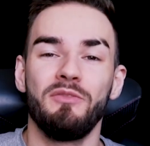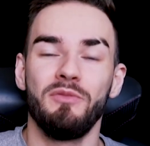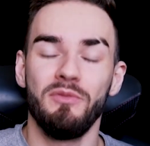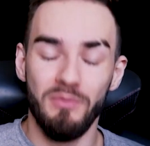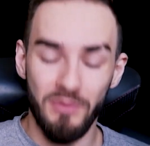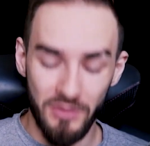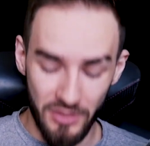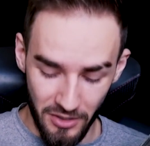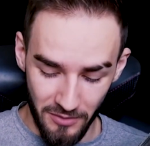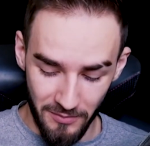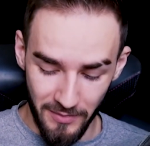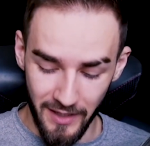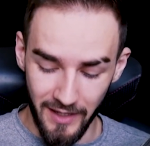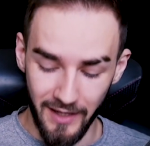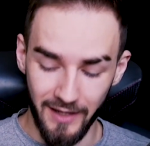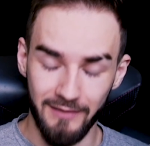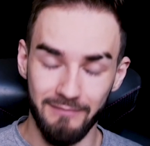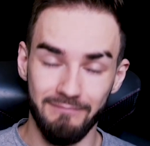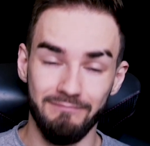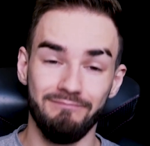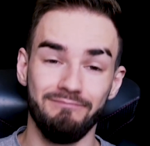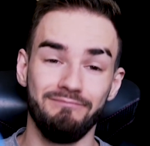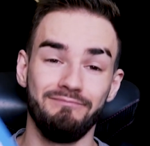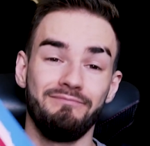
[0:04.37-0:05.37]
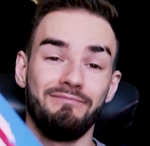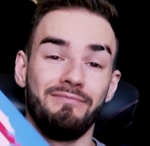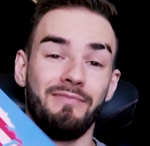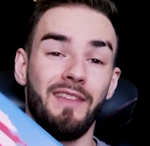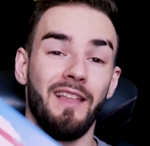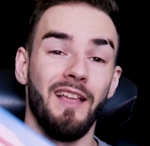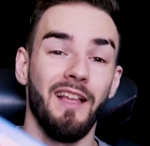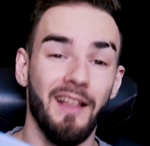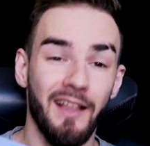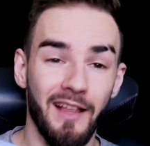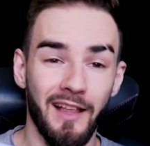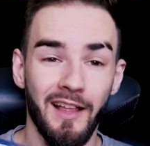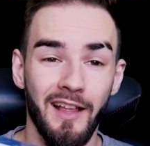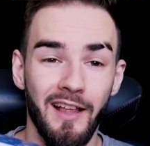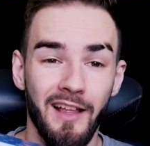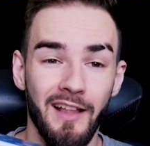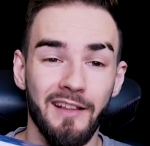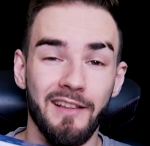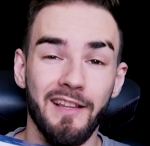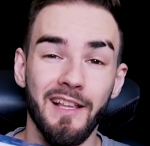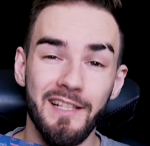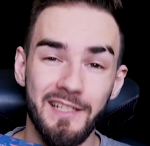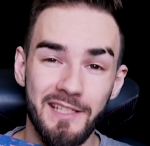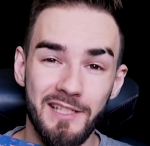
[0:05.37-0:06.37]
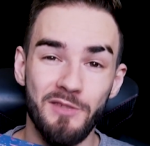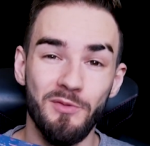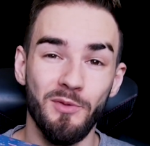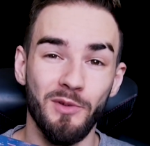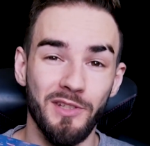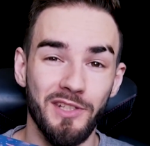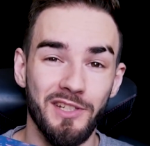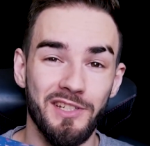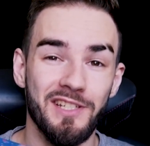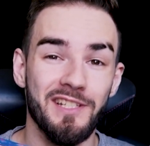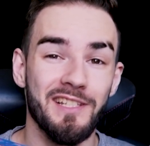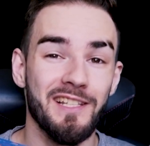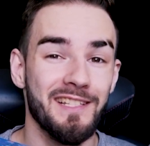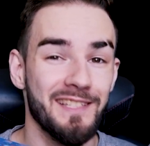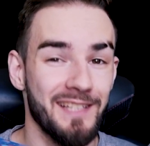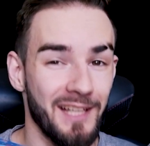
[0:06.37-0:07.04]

zrobimy sobie test słodyczy